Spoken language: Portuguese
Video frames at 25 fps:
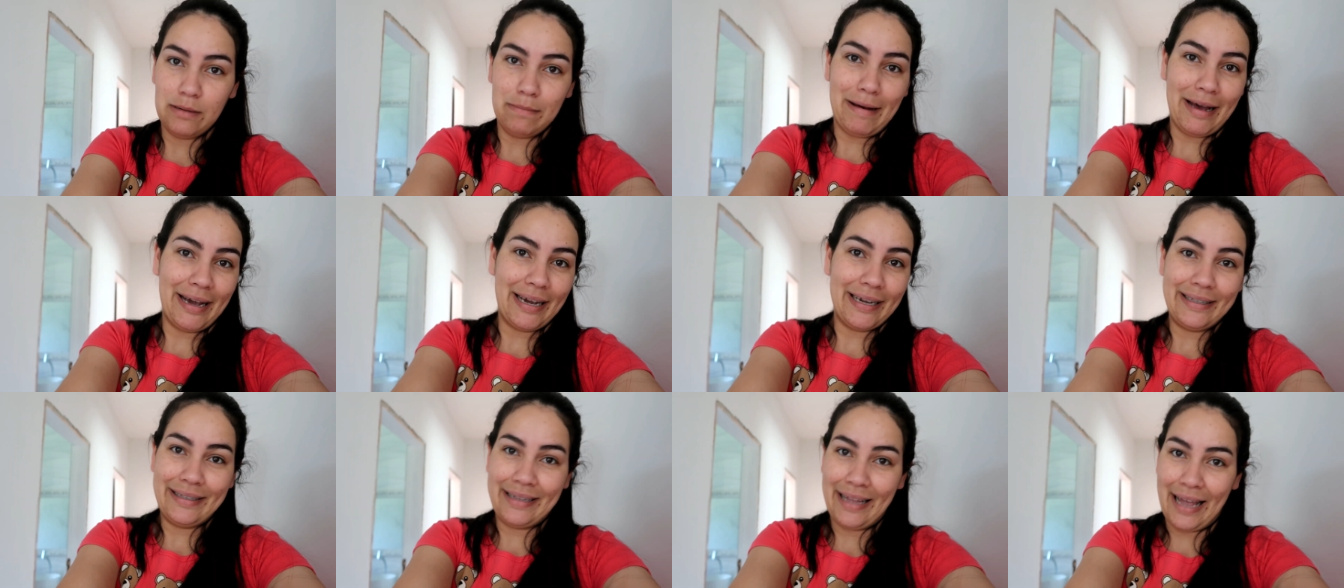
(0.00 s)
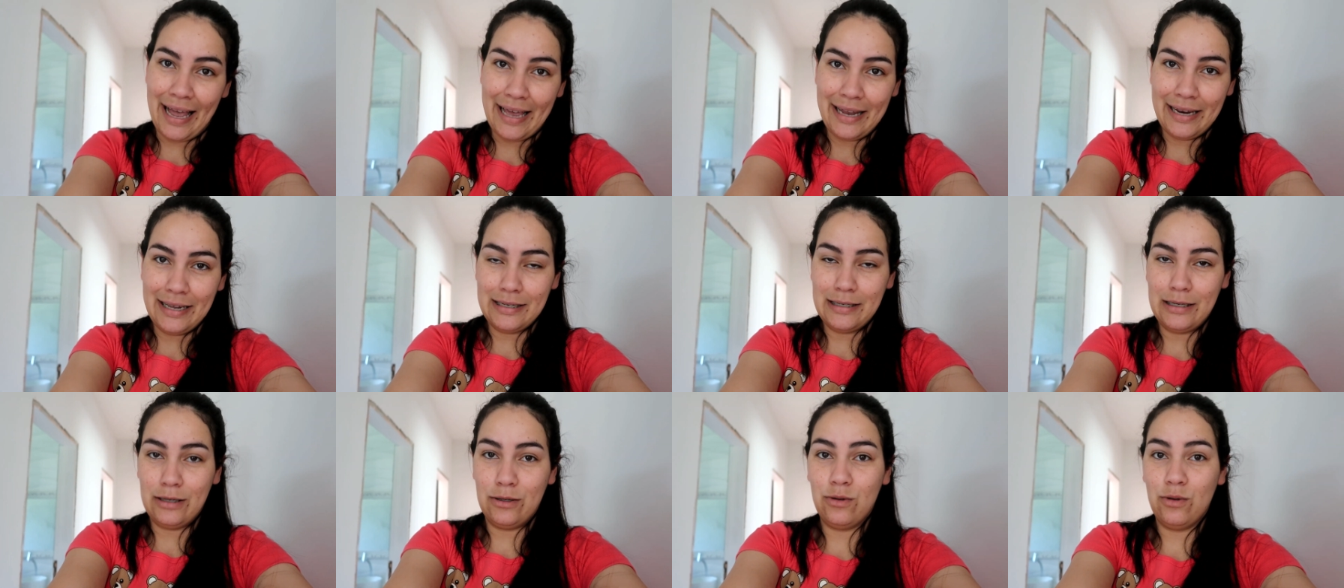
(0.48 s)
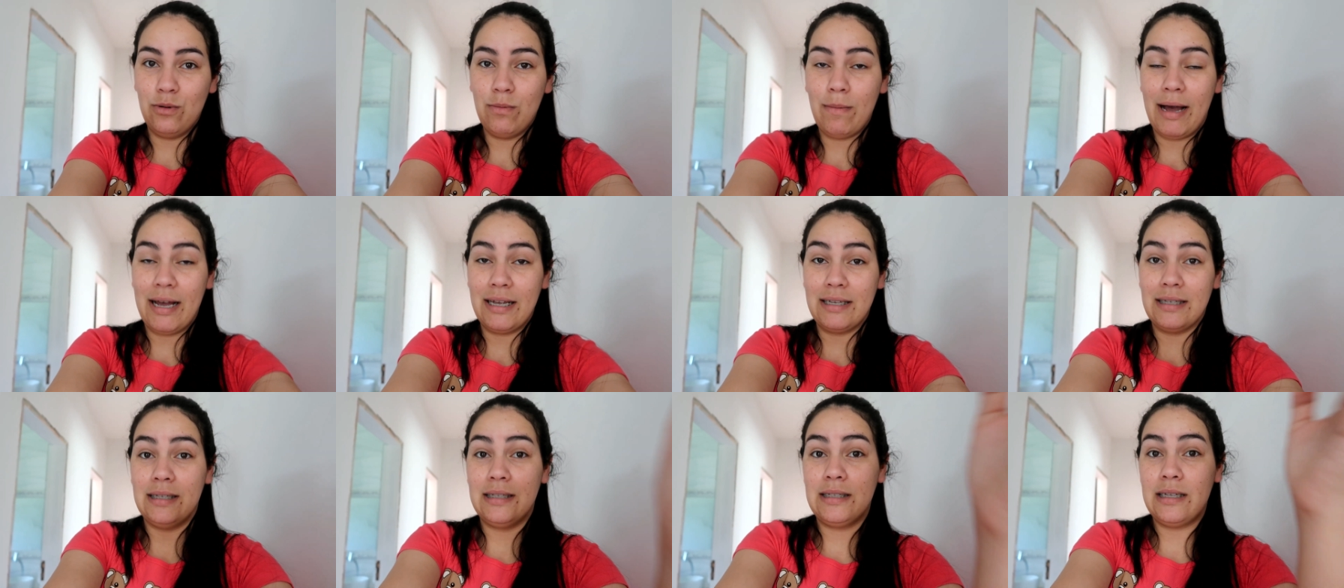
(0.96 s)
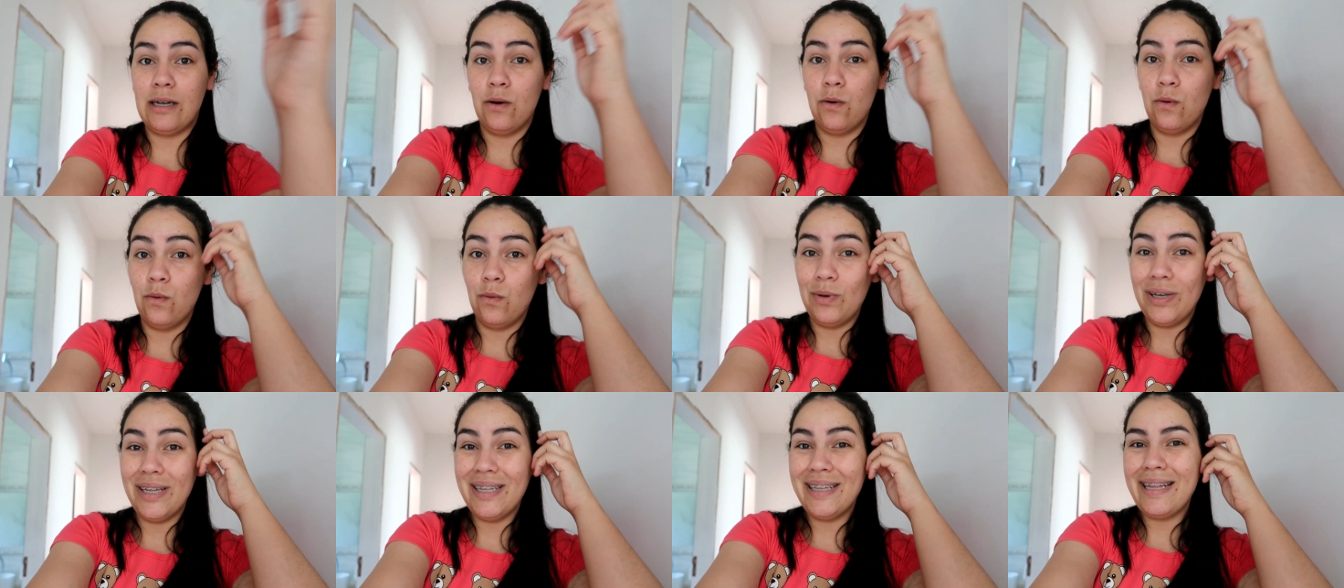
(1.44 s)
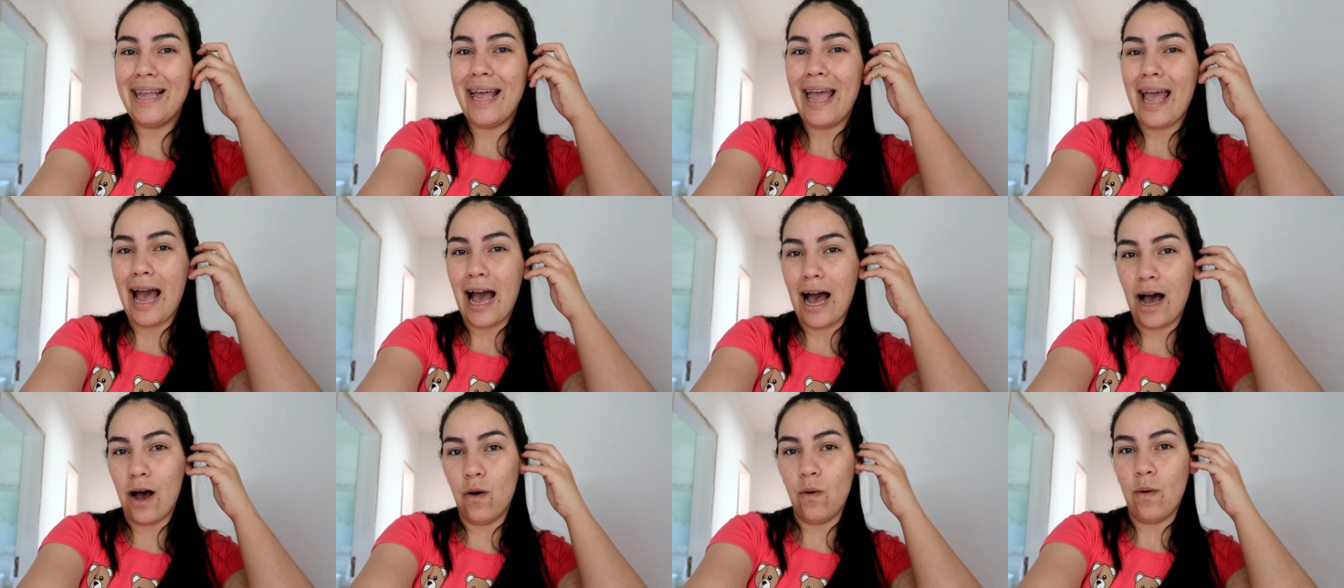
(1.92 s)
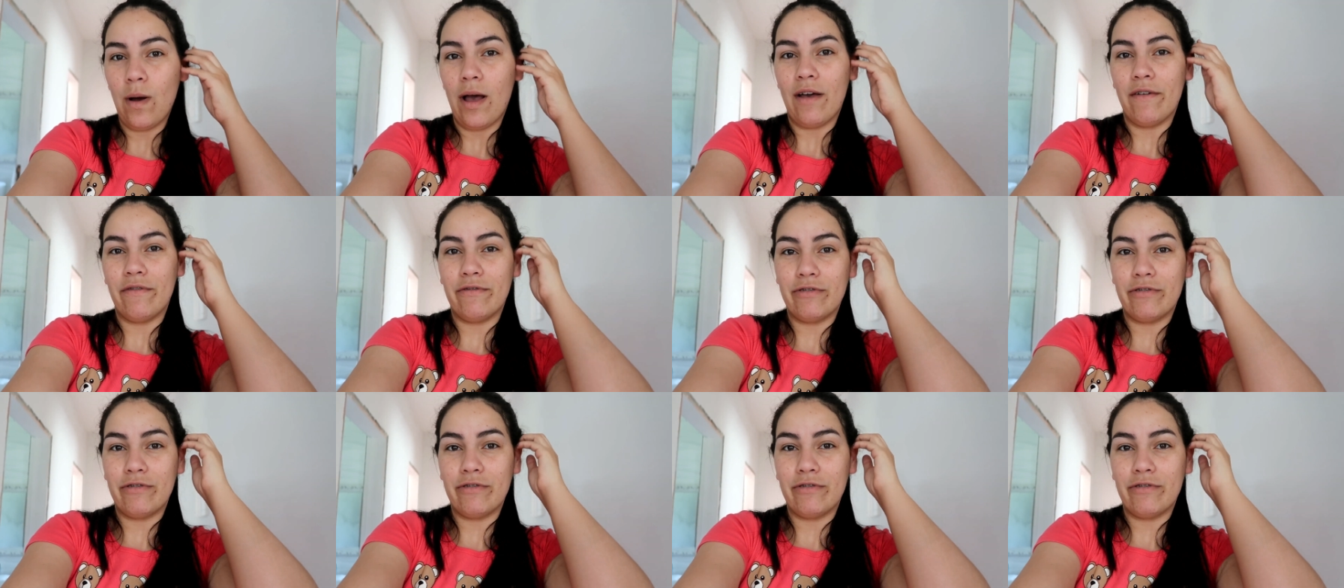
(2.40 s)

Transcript: bactérias e tudo mais. Então o ideal é